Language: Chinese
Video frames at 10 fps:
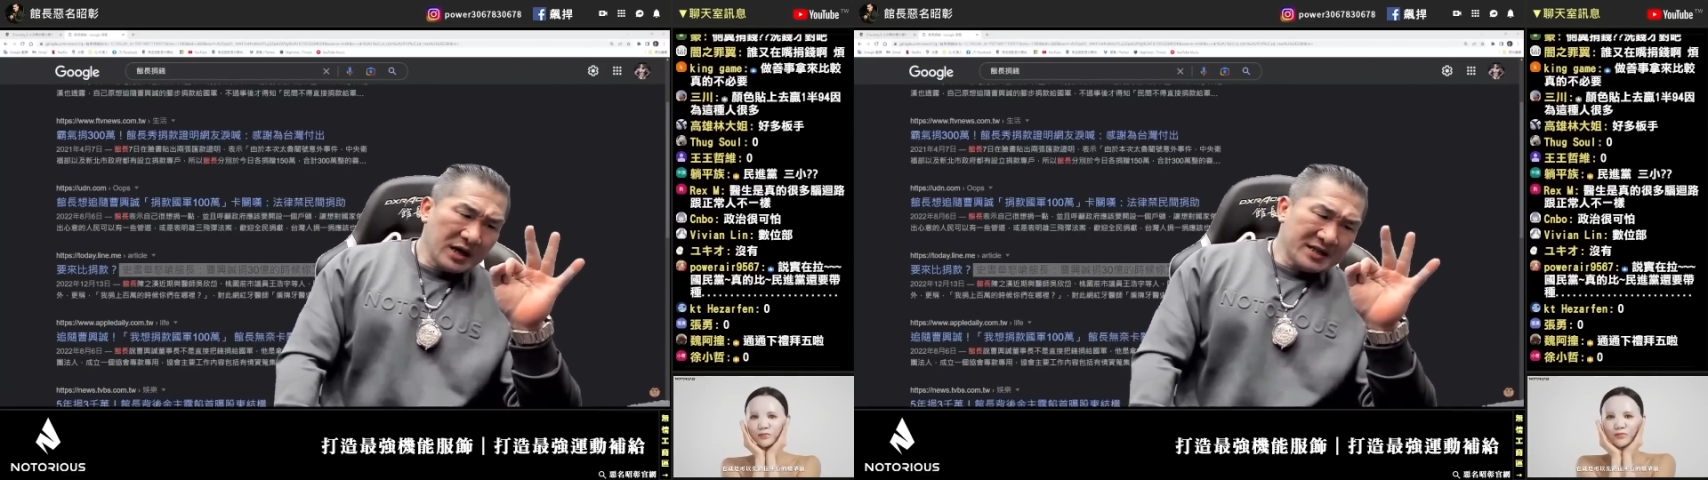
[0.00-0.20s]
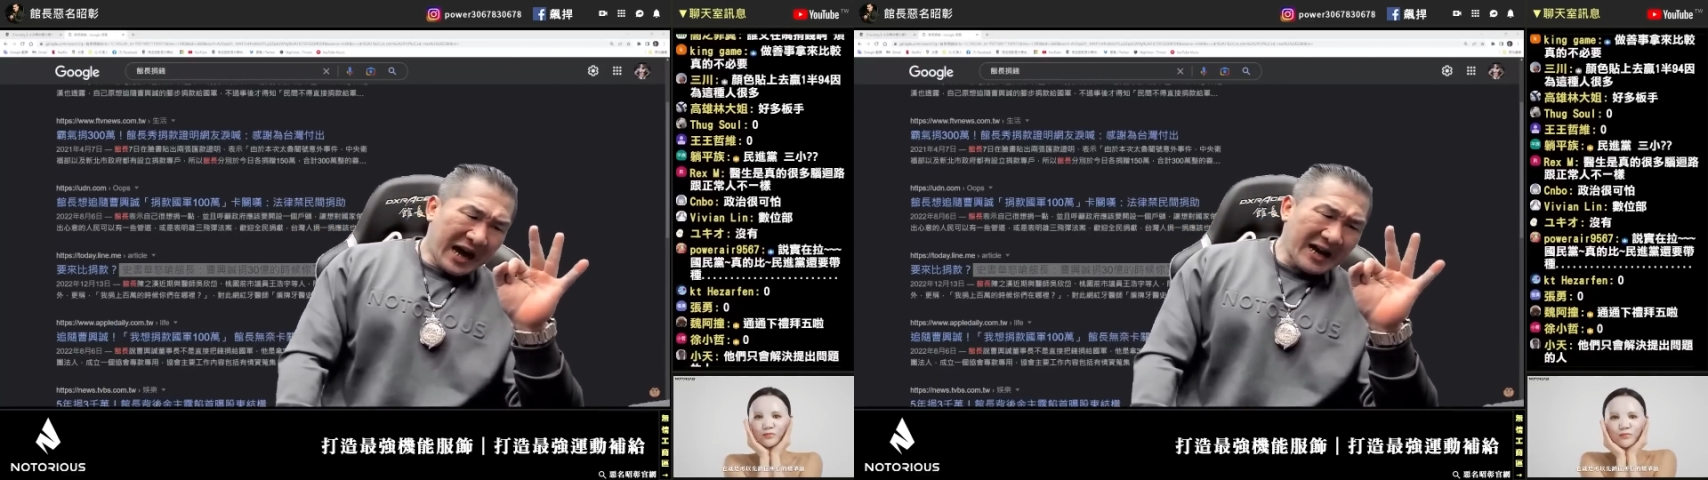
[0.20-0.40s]

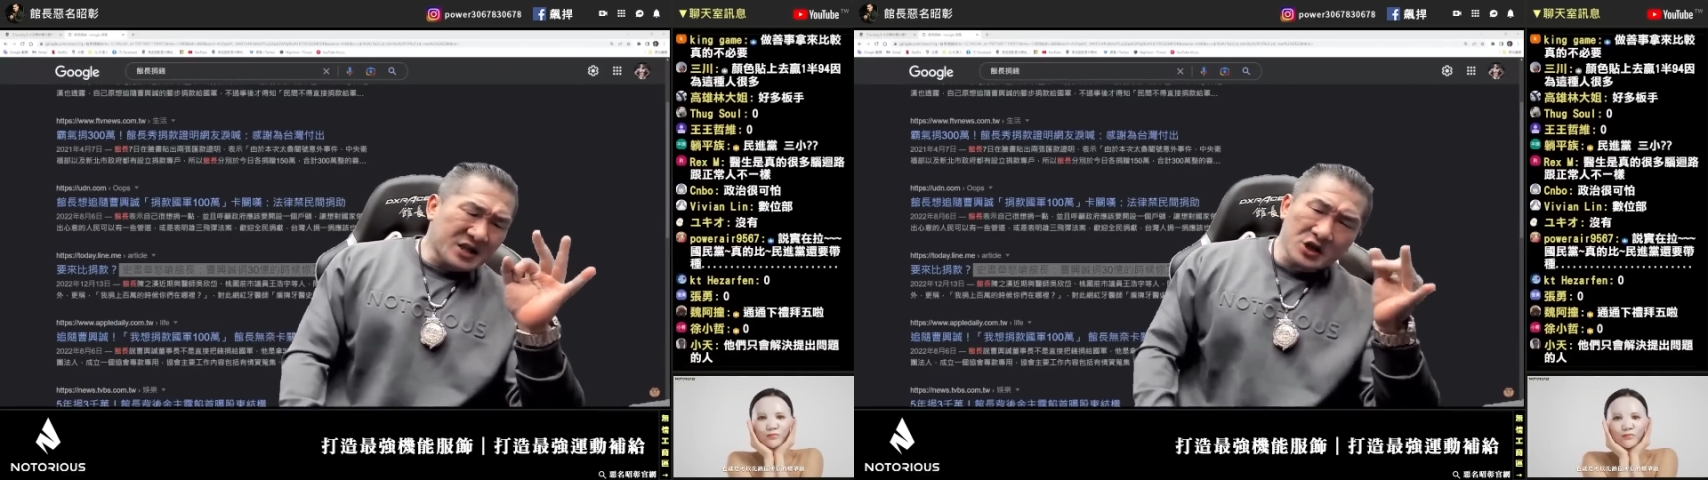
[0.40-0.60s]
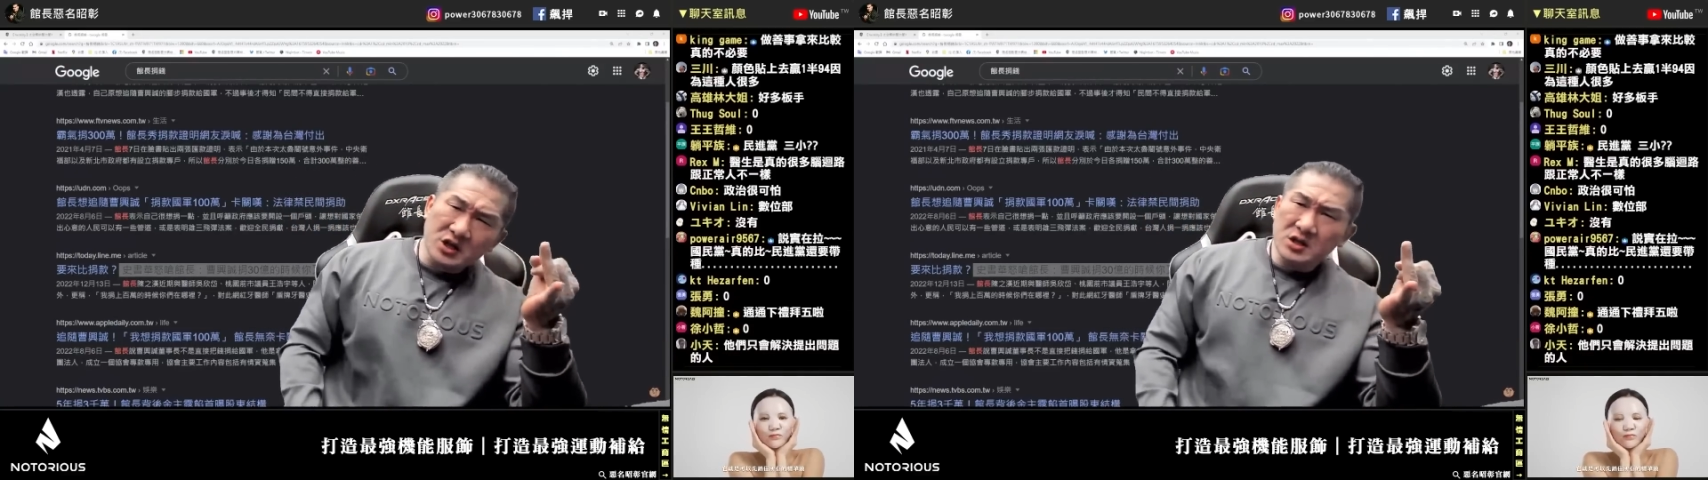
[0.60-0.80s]
枪
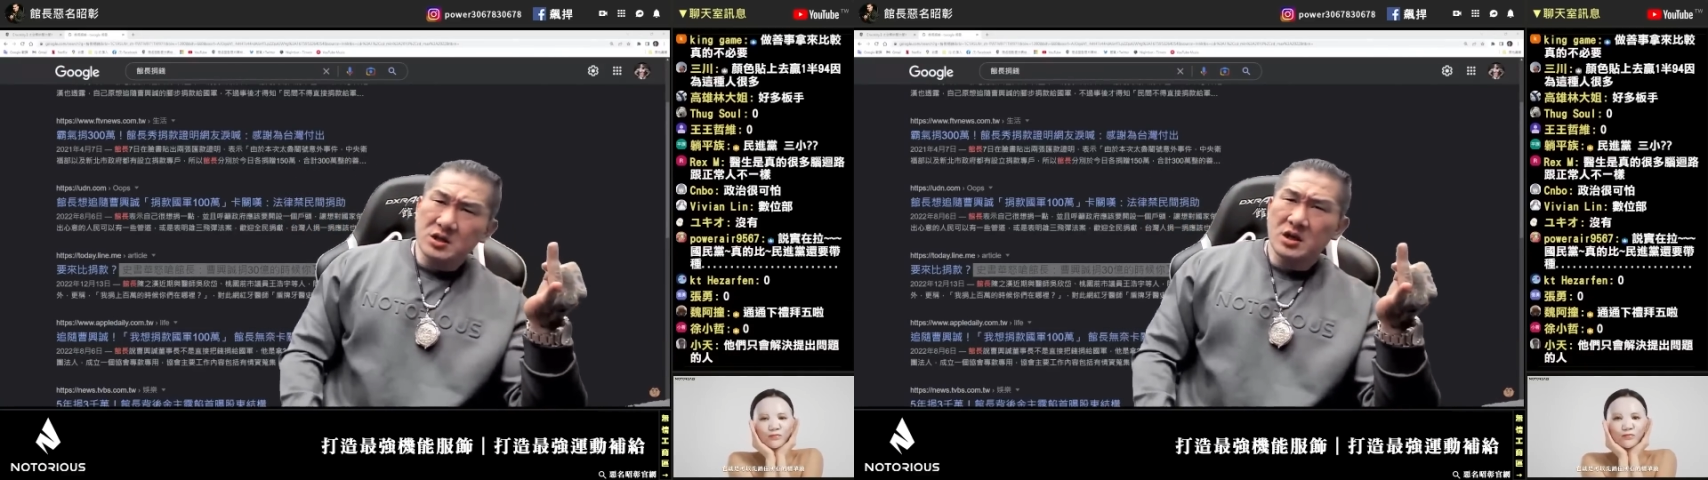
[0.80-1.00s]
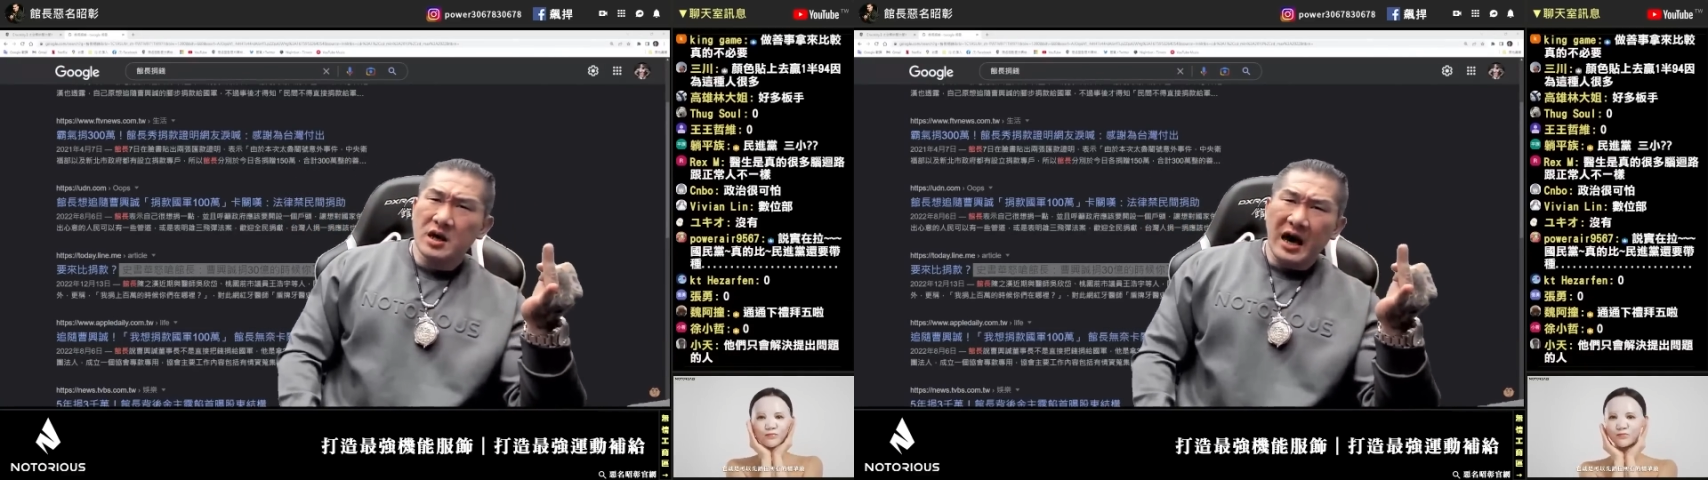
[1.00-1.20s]

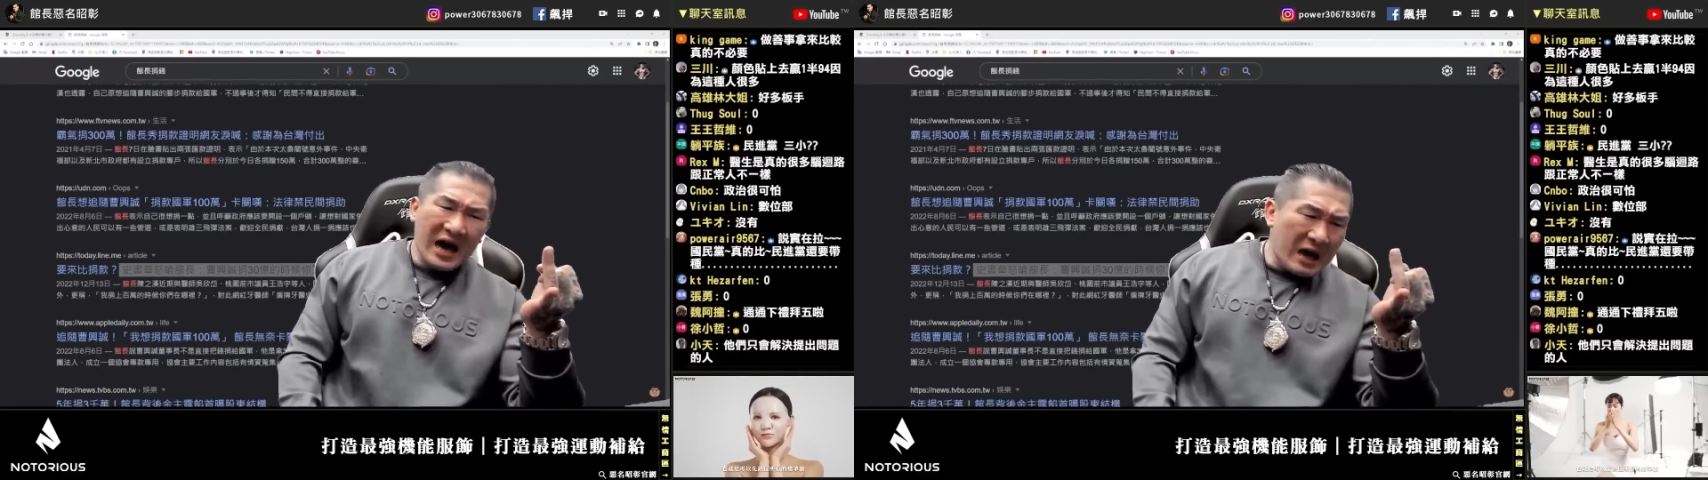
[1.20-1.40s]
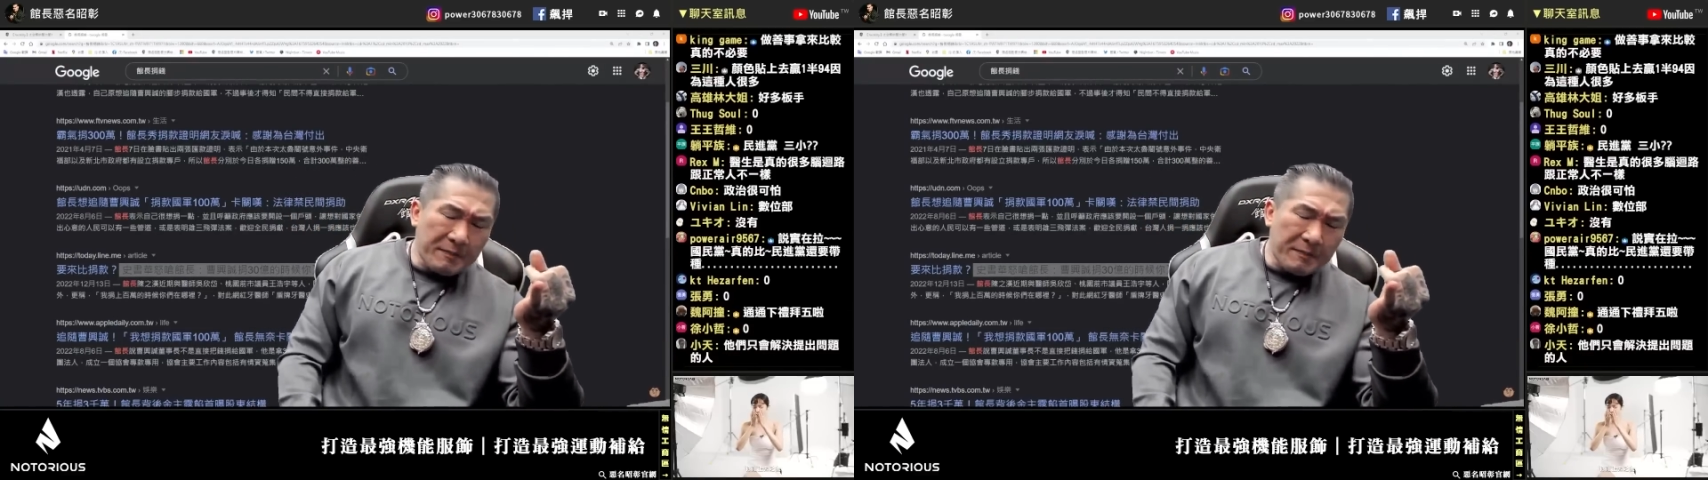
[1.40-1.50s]
支黑